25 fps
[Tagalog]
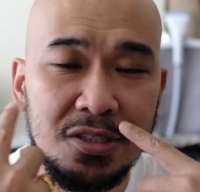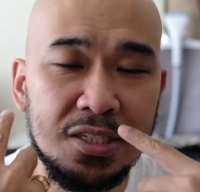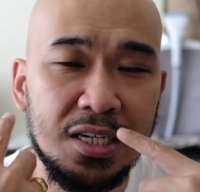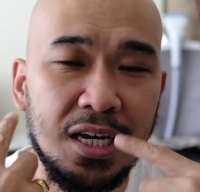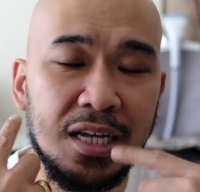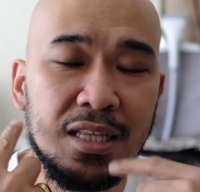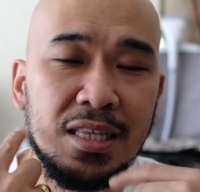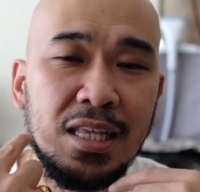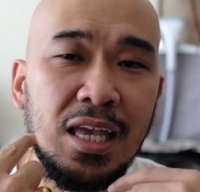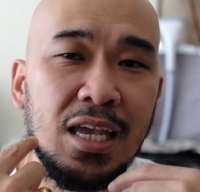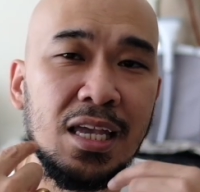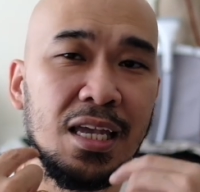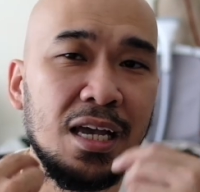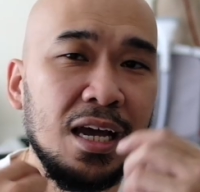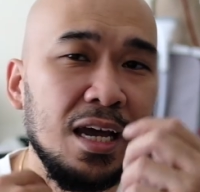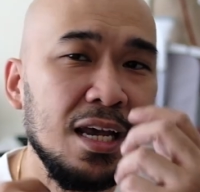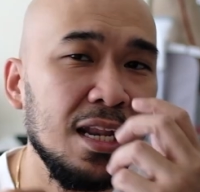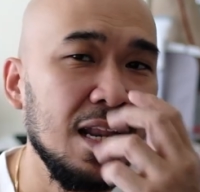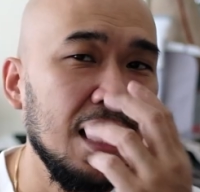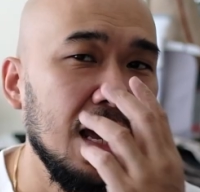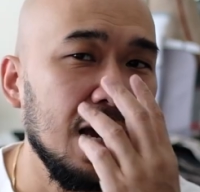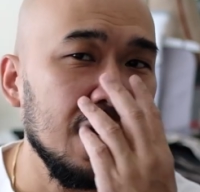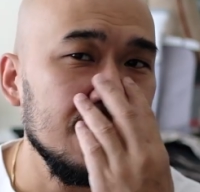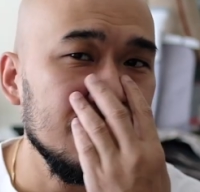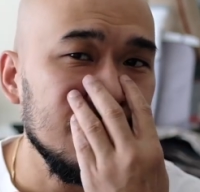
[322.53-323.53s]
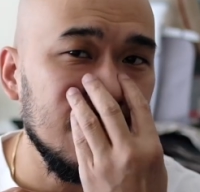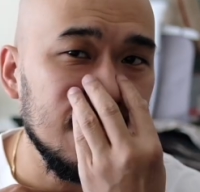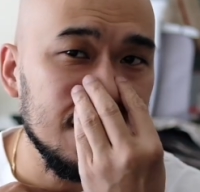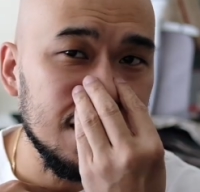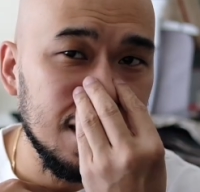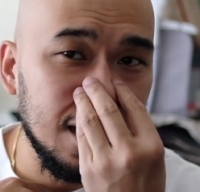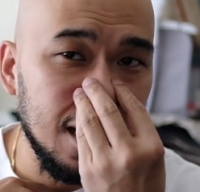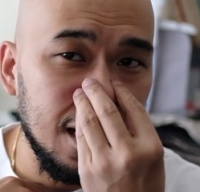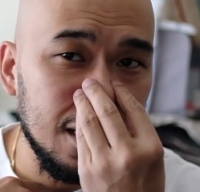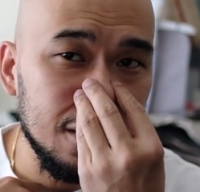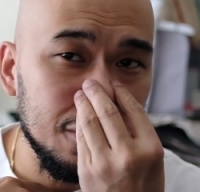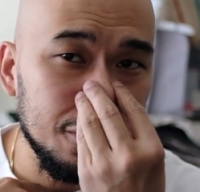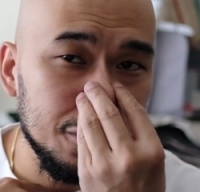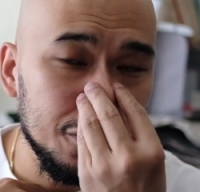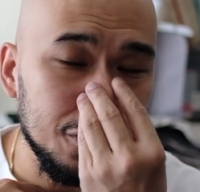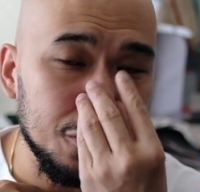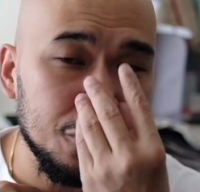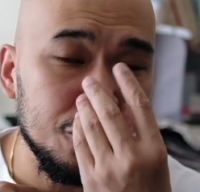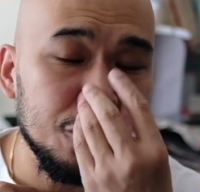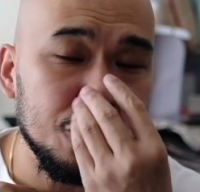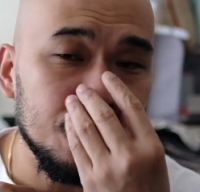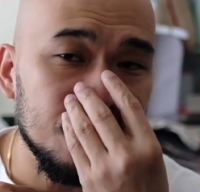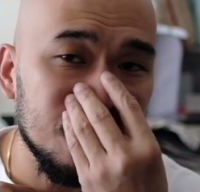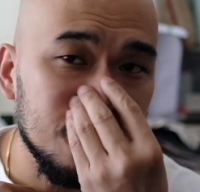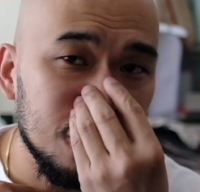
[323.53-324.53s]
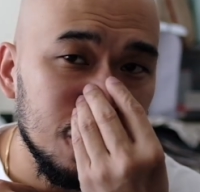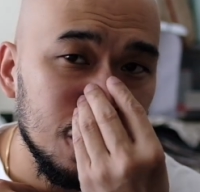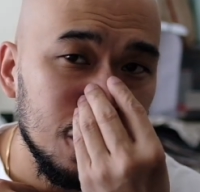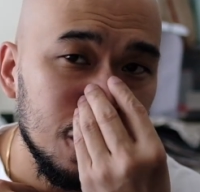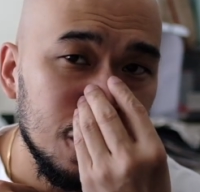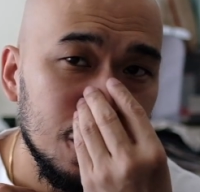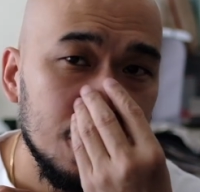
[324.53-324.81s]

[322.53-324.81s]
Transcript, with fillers: tsaka tenga, kailangan sasarado nyo yung